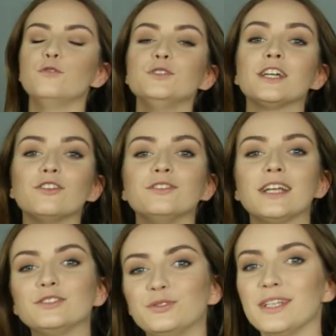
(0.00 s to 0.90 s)
Funkcja
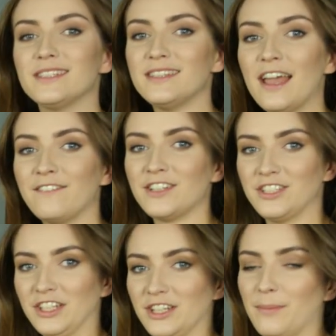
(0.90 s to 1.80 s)
kontrastu jest
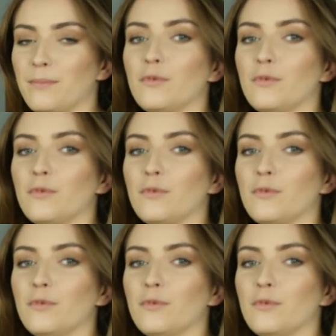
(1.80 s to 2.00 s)
najważniejsza.